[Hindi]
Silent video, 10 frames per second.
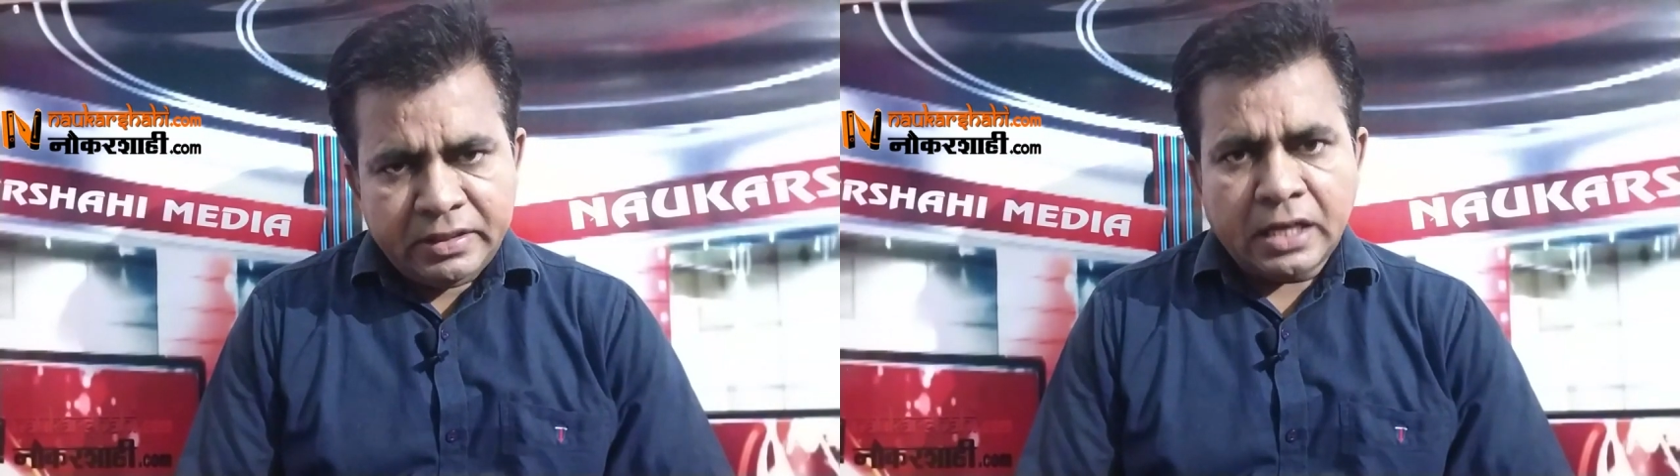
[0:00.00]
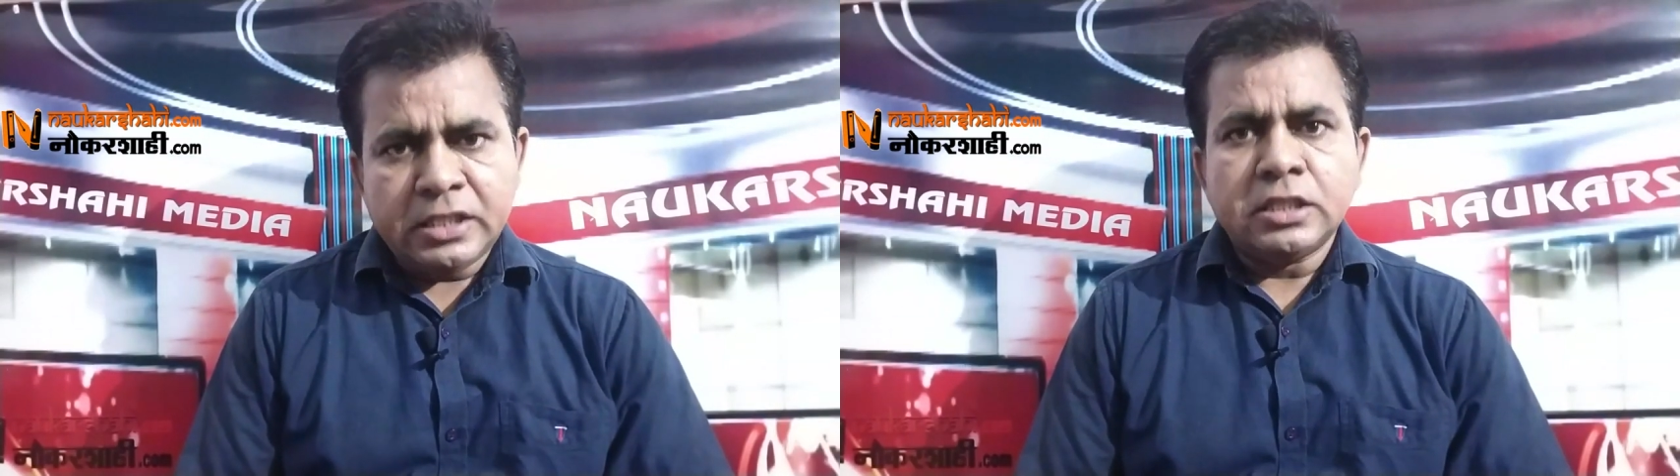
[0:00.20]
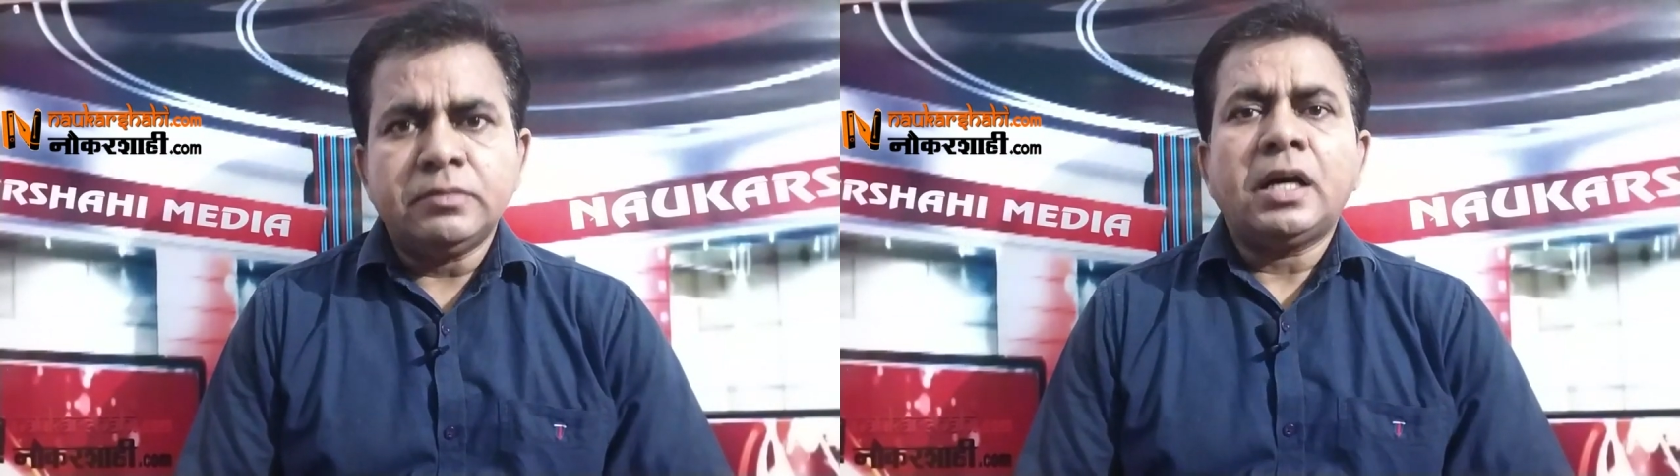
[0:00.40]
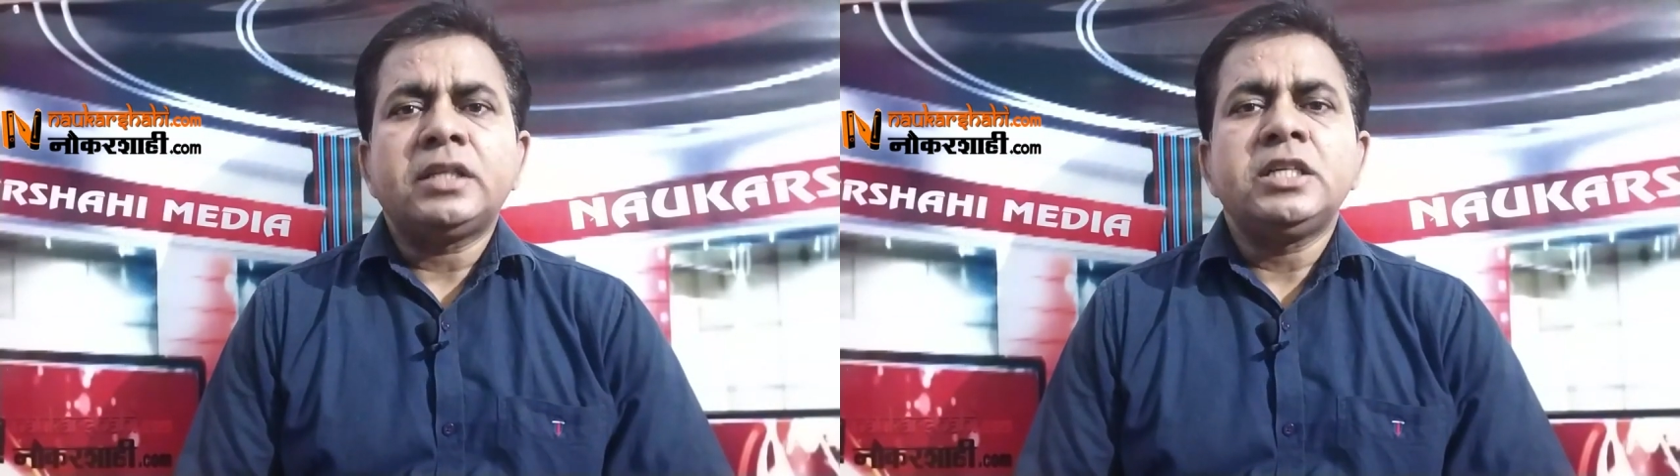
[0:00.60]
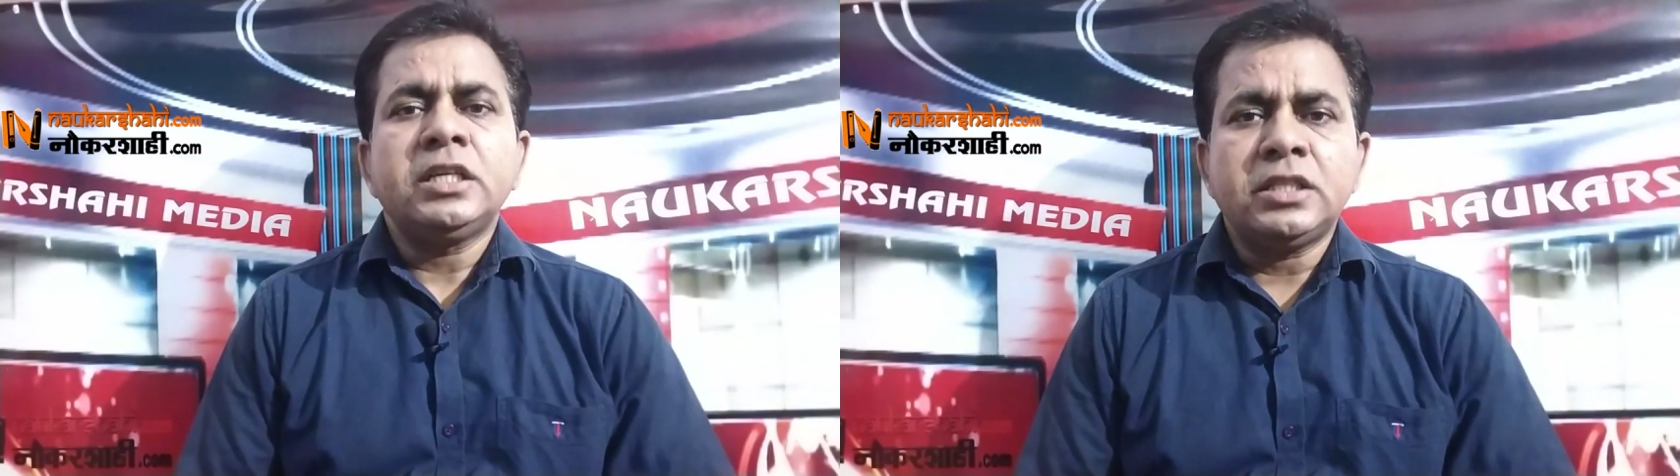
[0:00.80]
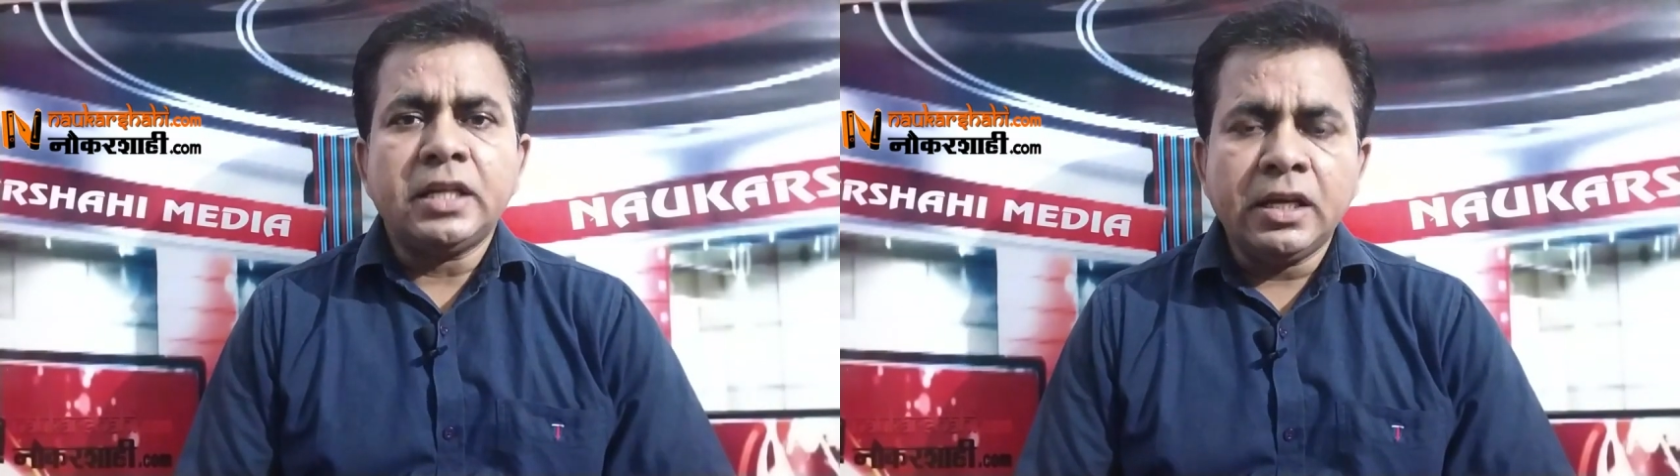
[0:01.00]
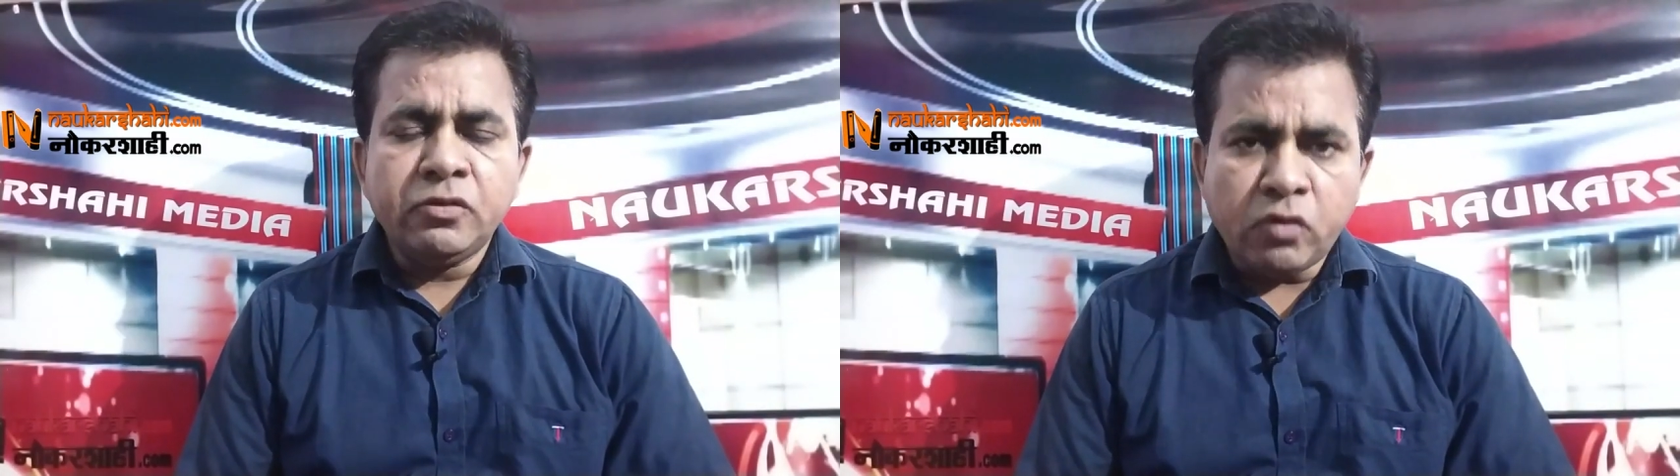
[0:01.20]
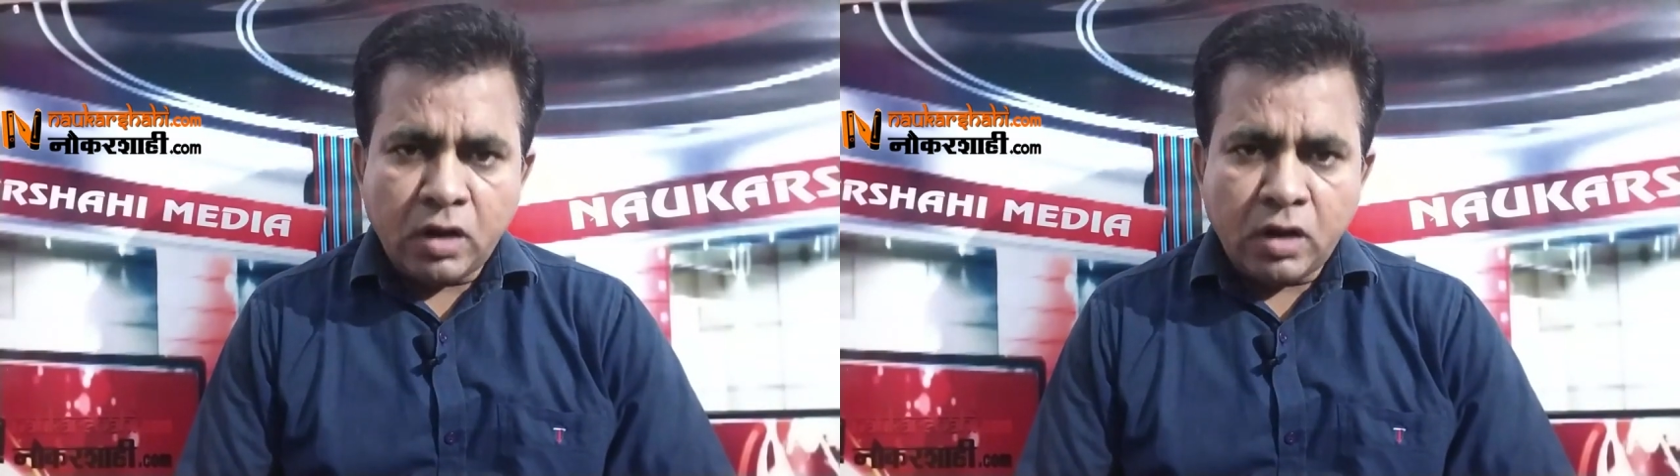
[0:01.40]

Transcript: विधानसभा क्षेत्र है